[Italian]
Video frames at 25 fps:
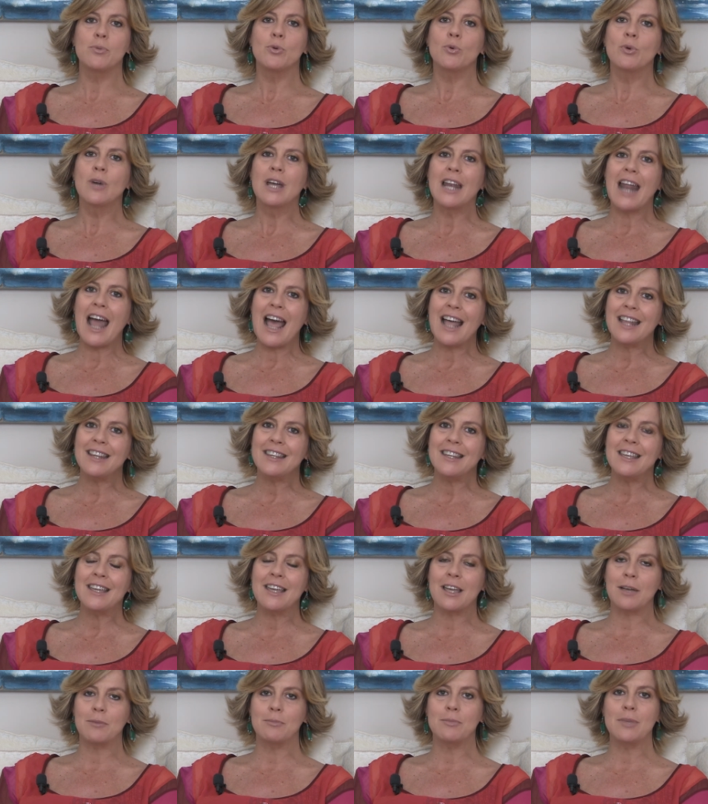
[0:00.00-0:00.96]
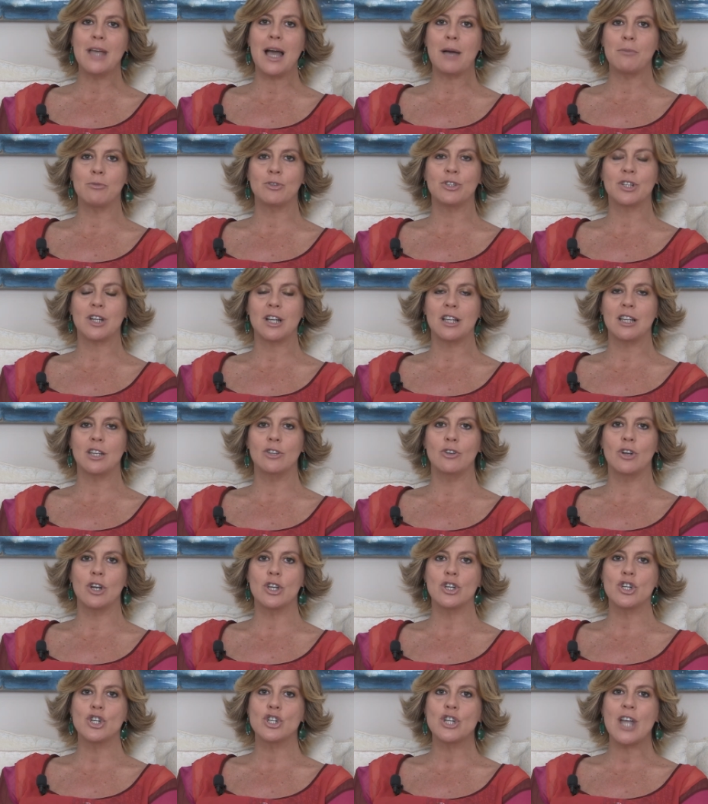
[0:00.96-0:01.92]
più grandi che abbiamo tra gli
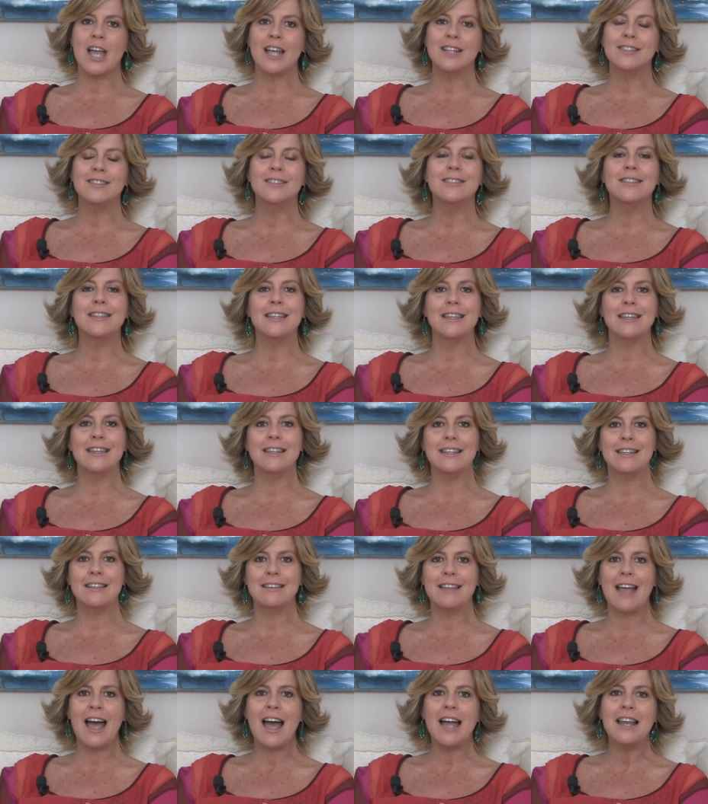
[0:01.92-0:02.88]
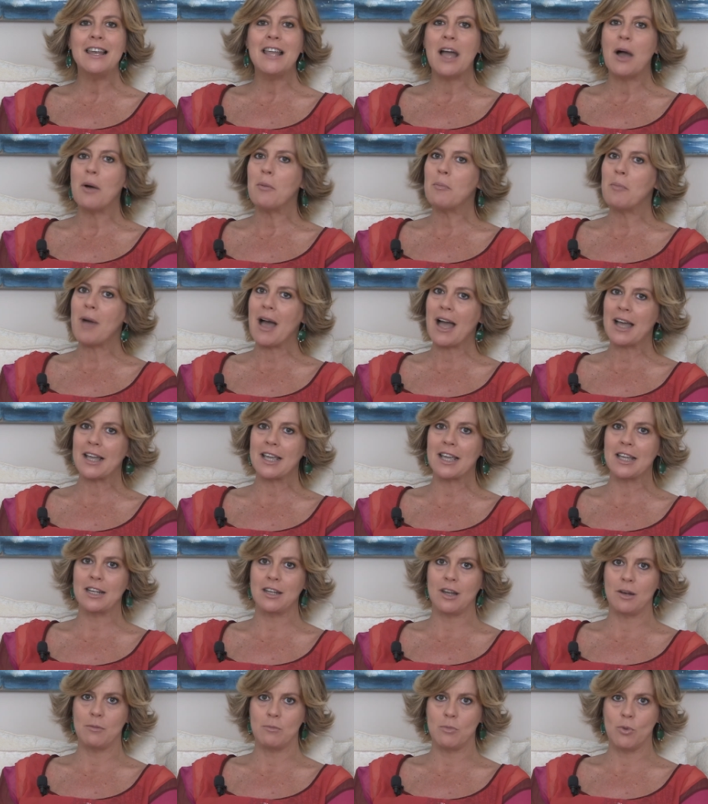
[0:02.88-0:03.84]
adolescenti in Italia ma
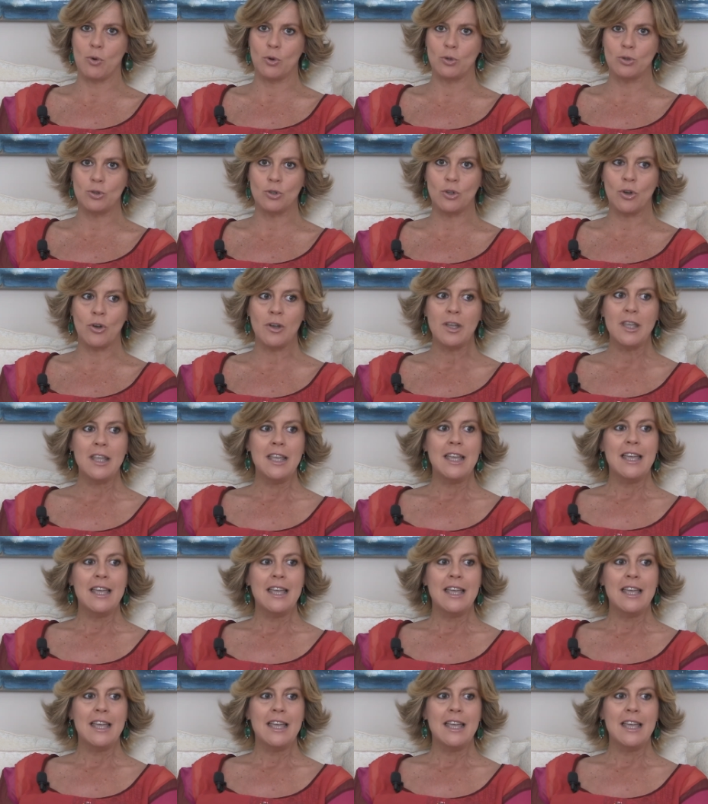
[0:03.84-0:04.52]
anche nel mondo